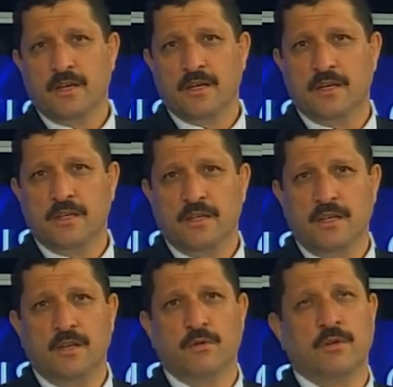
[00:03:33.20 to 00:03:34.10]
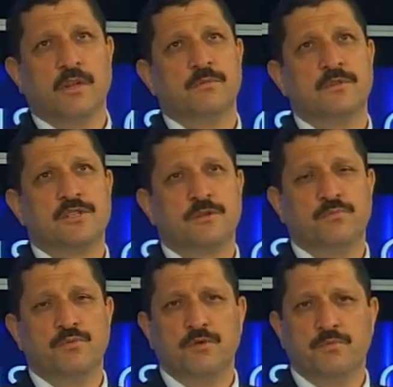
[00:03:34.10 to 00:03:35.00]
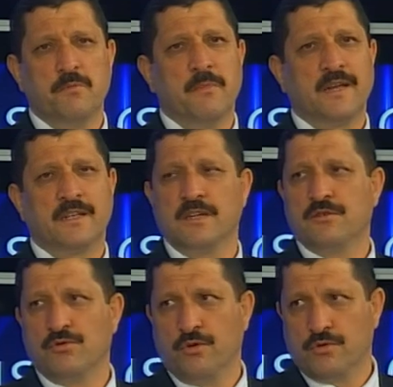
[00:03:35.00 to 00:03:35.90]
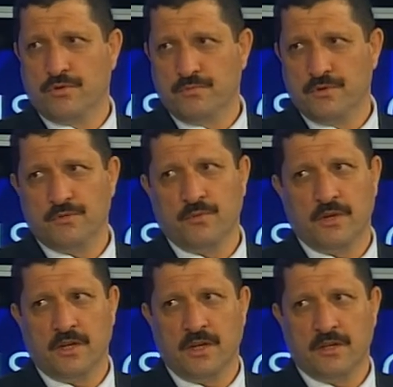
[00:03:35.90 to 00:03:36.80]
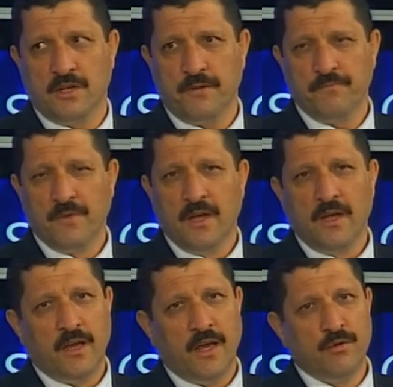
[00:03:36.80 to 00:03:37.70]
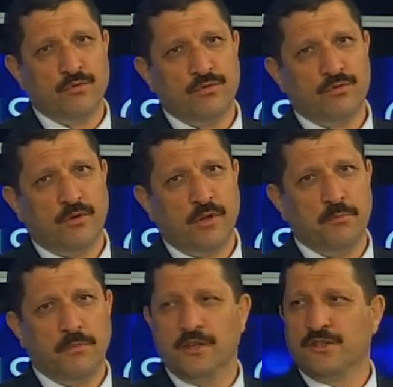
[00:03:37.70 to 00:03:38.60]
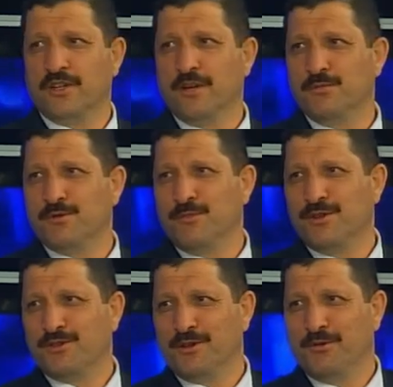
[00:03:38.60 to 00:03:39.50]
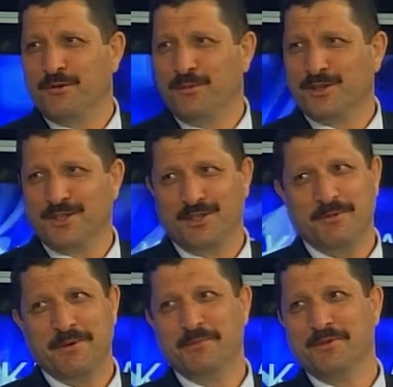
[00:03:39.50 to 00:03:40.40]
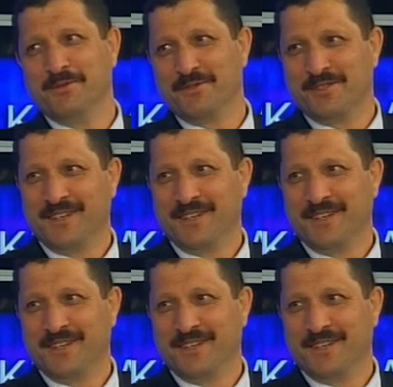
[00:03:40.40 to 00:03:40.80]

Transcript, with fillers: e, il olabilecek büyük bir merkez yok bizim oralarda. En uygun olan Manisa. Biz Manisa'da olmaktan da memnunuz.